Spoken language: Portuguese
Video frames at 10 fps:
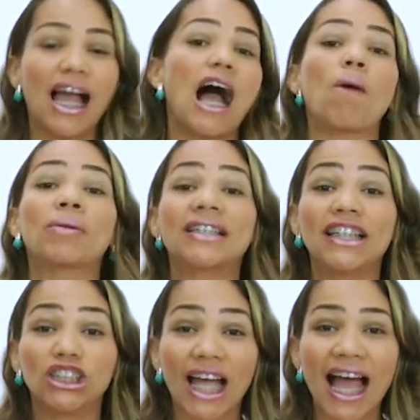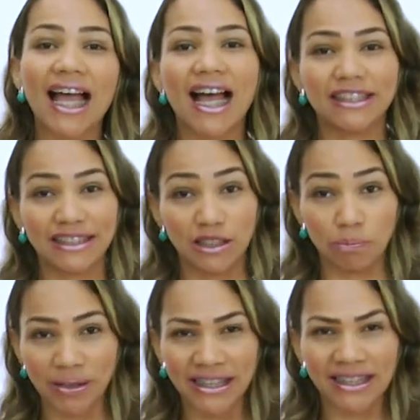Ao planejar a
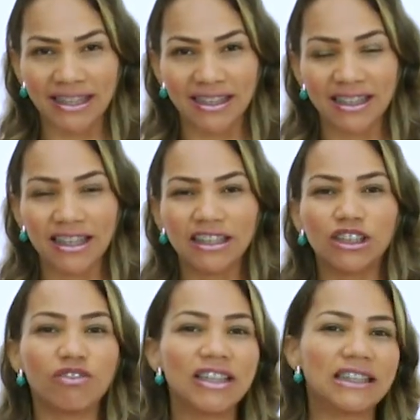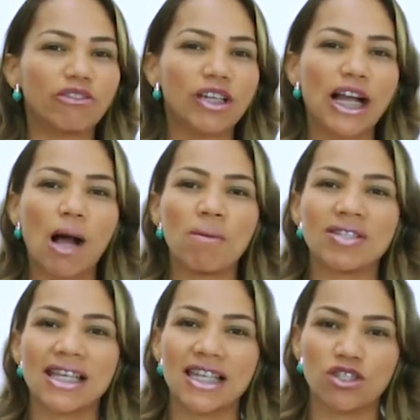disciplina,
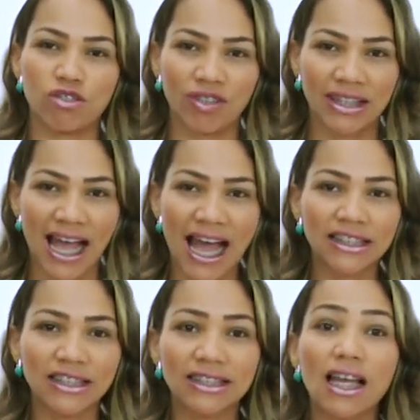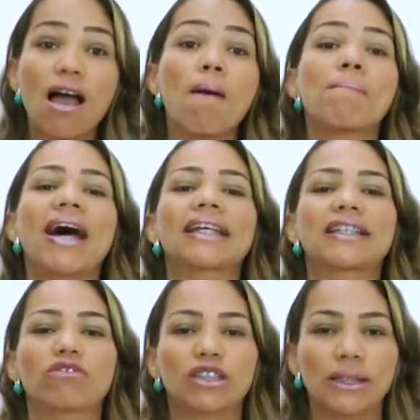diversificamos as atividades para
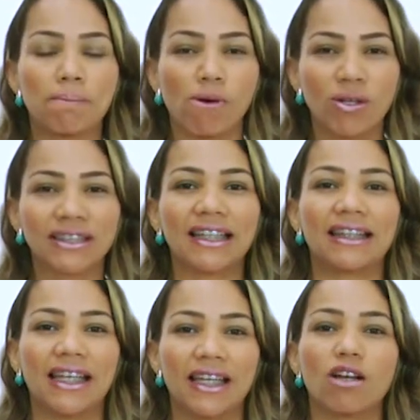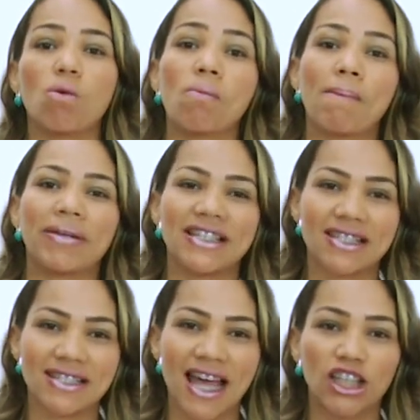que você possa ter uma
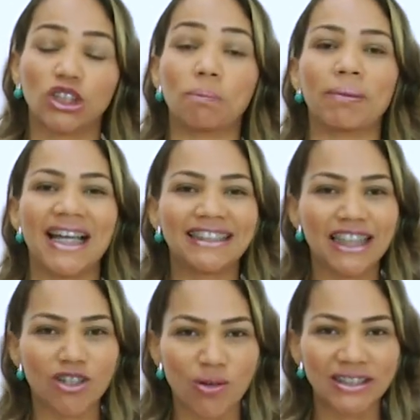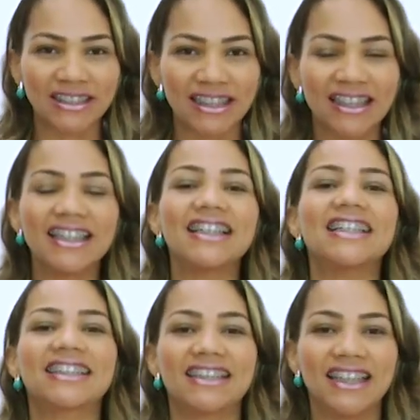aprendizagem prazerosa
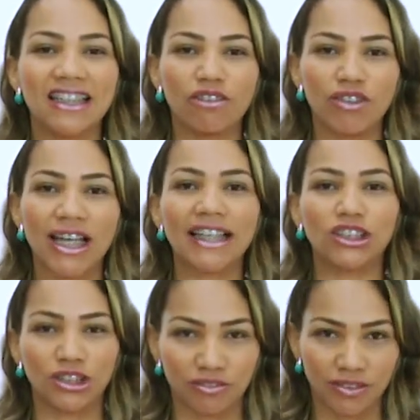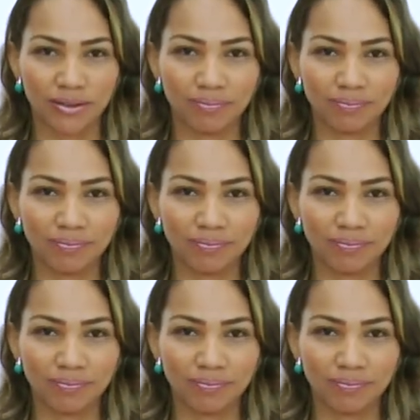e significativa.